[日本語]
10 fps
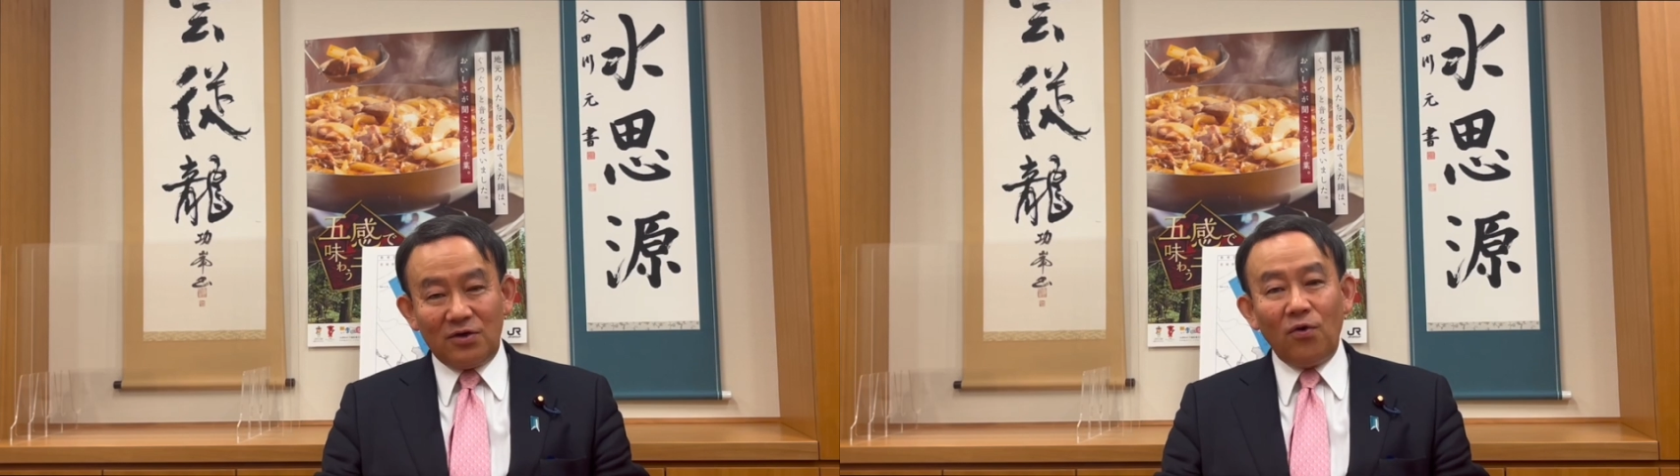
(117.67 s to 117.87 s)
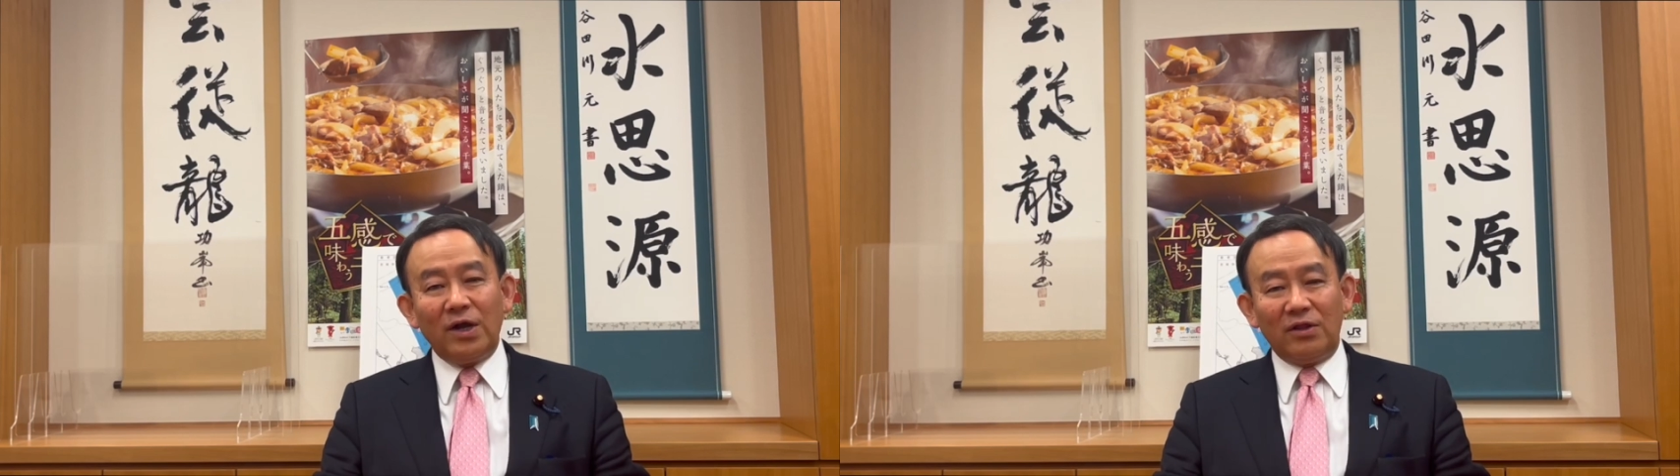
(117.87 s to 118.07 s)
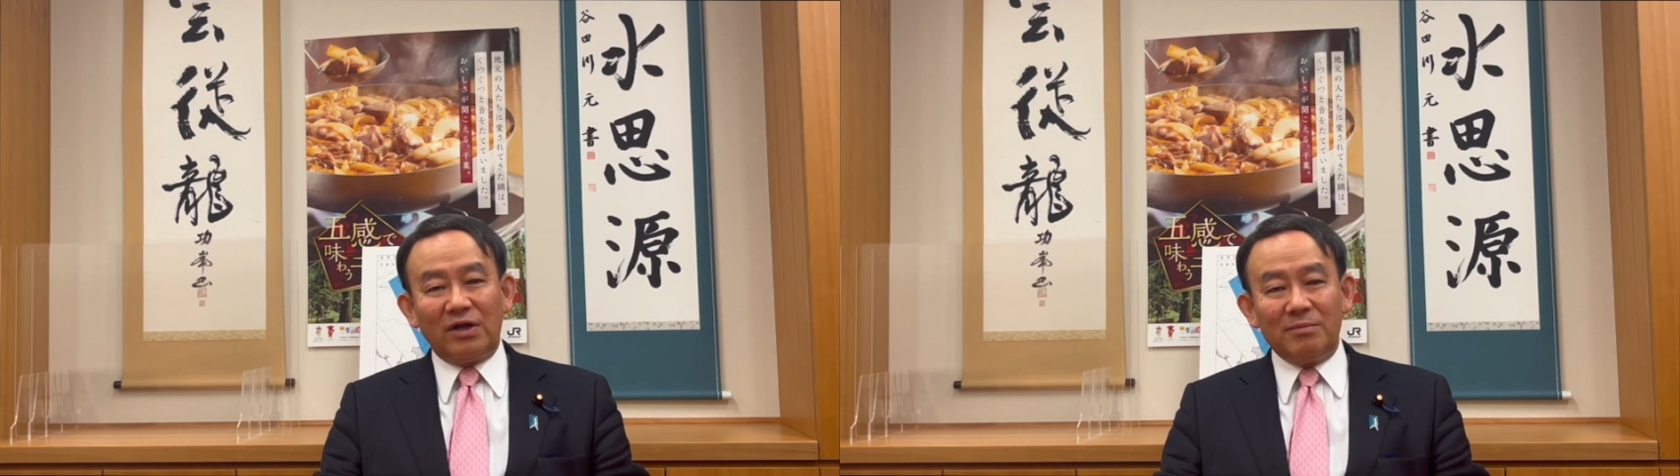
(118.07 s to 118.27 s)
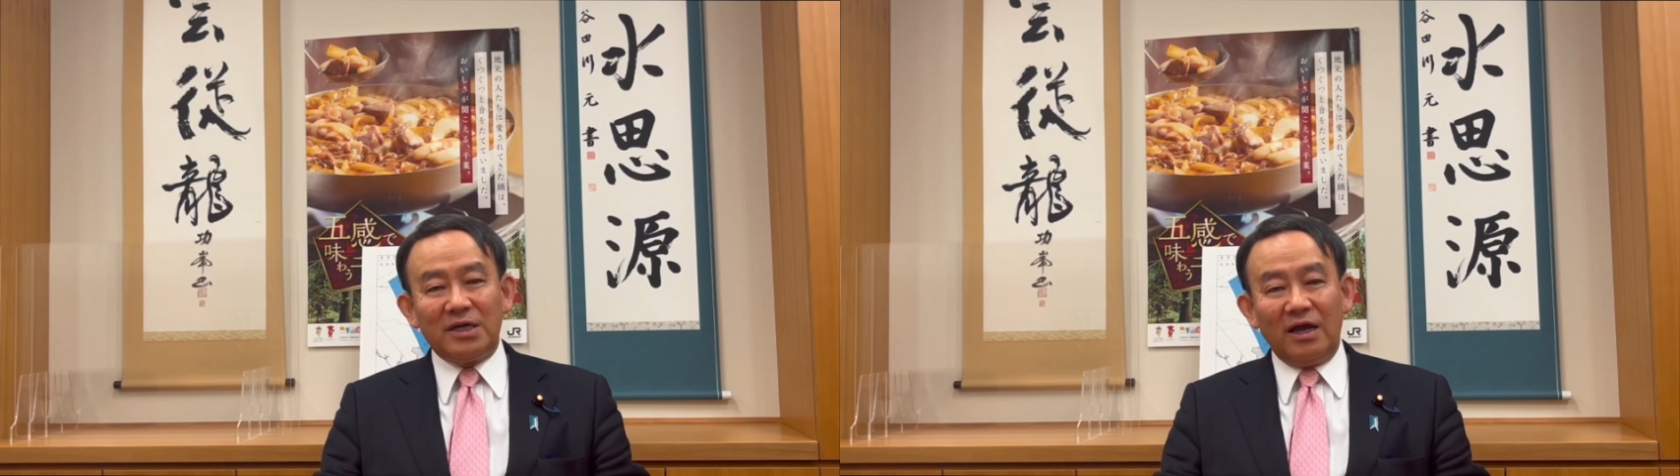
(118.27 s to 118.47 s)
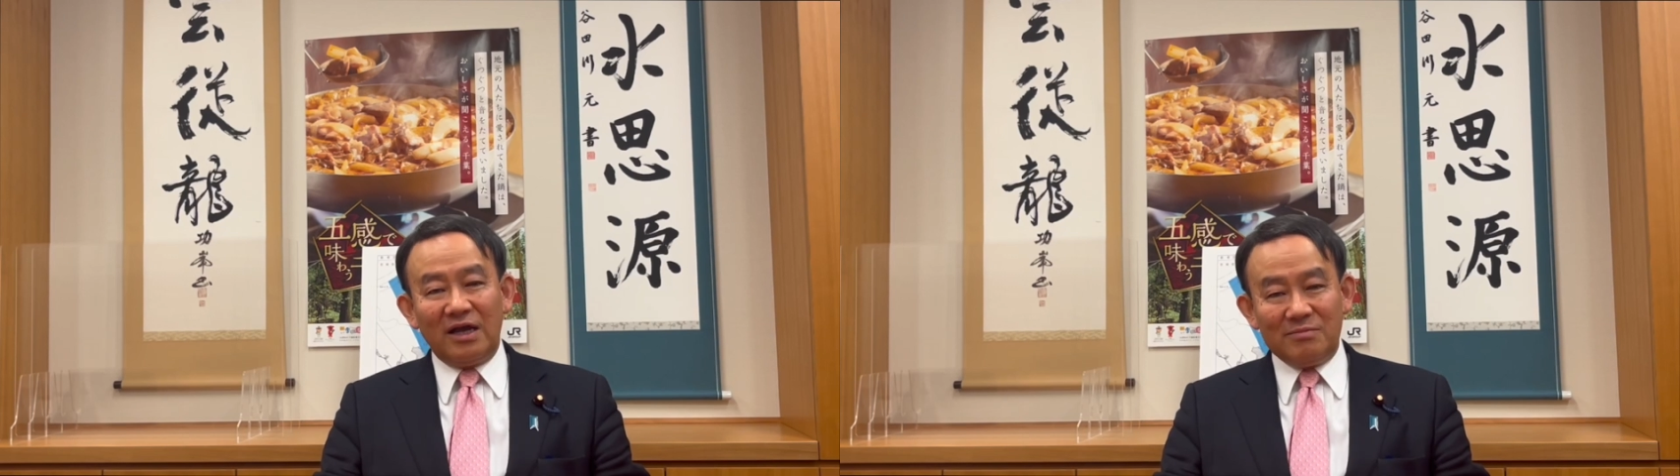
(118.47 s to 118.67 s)
今回の上
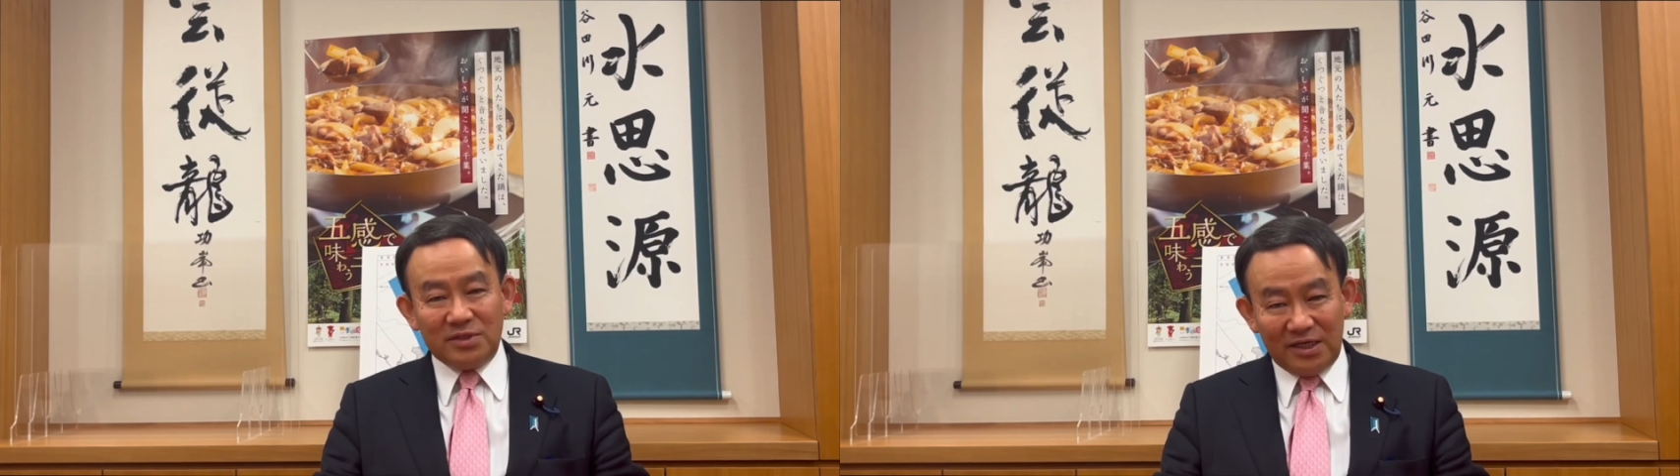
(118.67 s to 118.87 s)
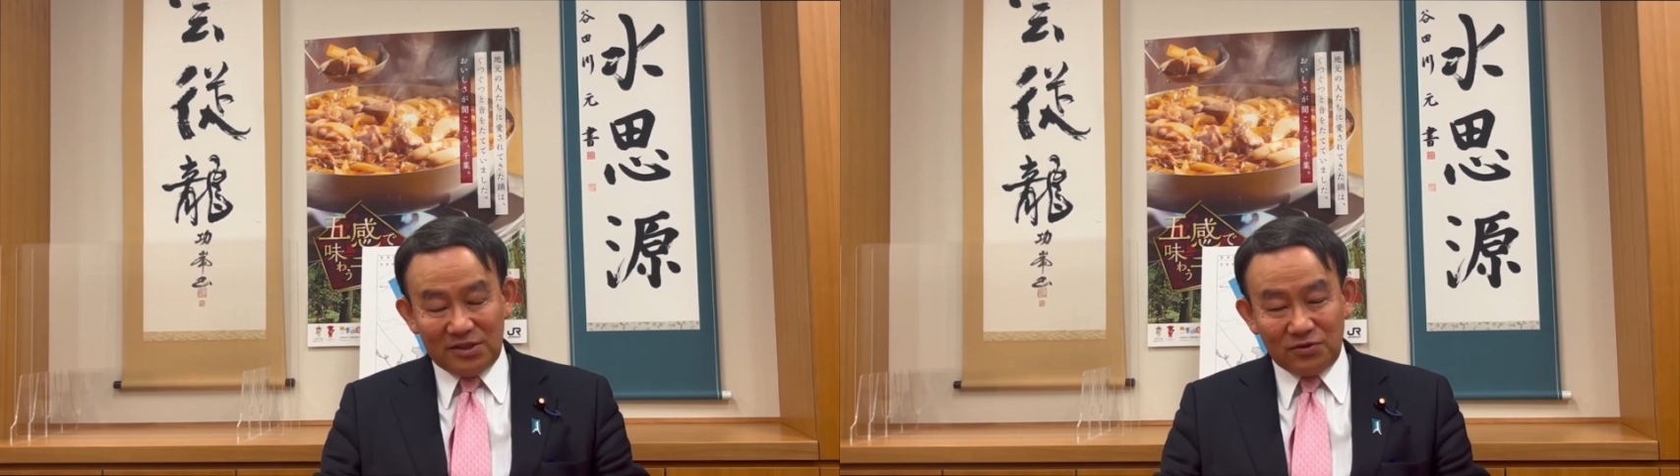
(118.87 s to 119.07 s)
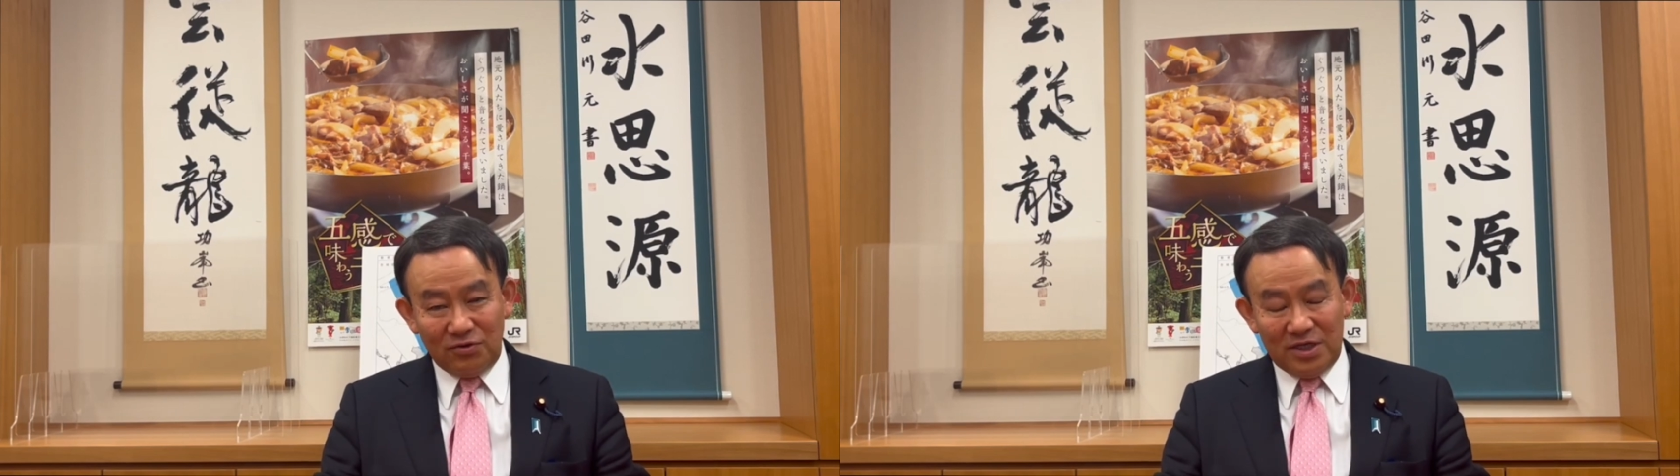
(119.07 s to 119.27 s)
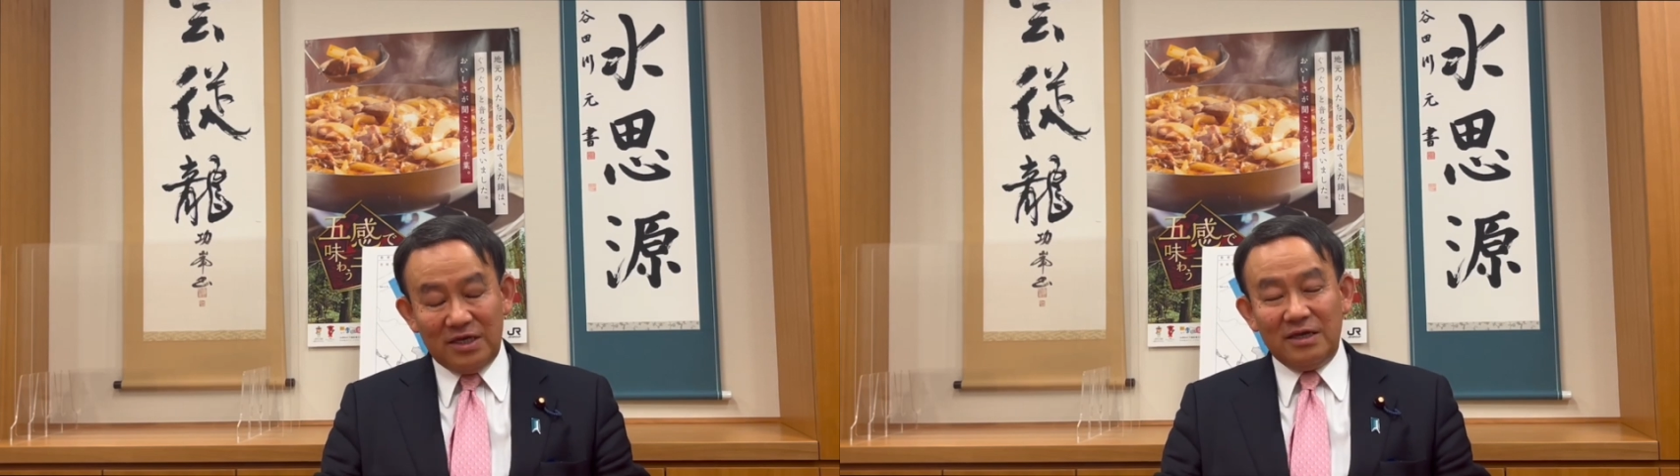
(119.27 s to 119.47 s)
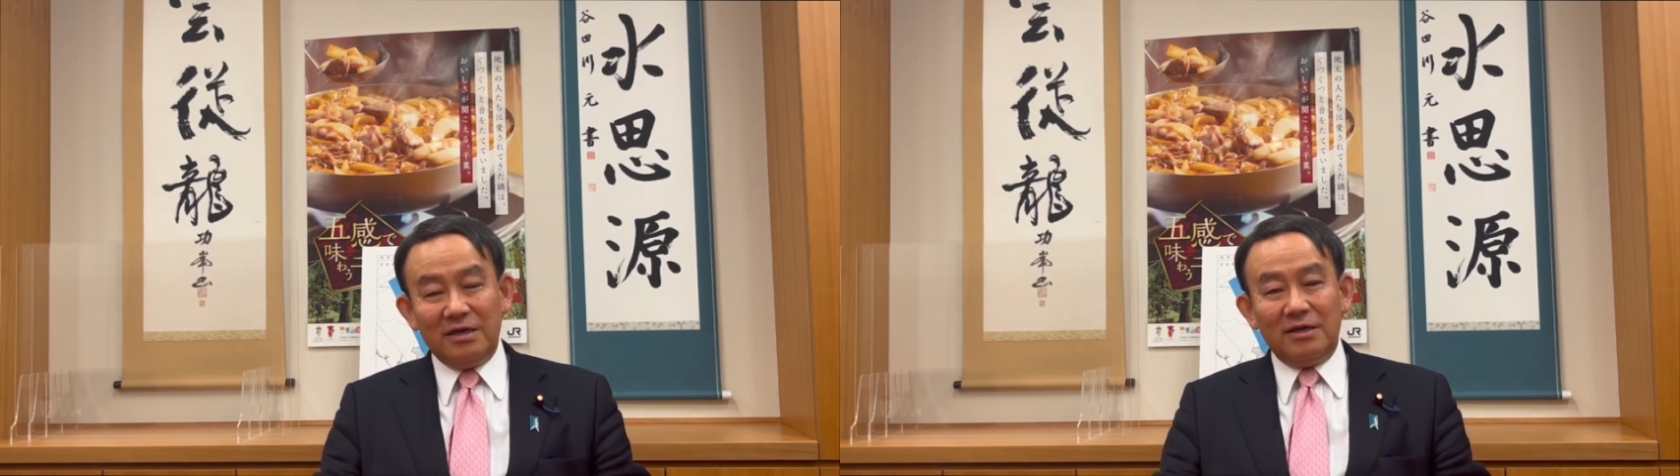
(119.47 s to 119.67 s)
海外務大臣とい
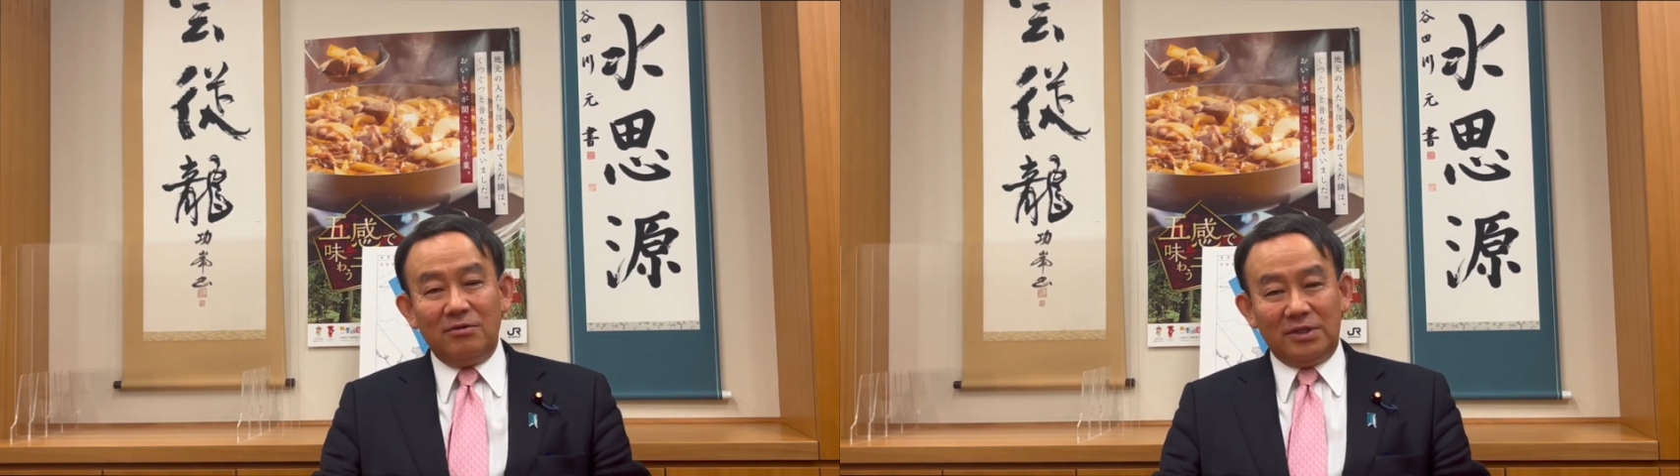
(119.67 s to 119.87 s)
い、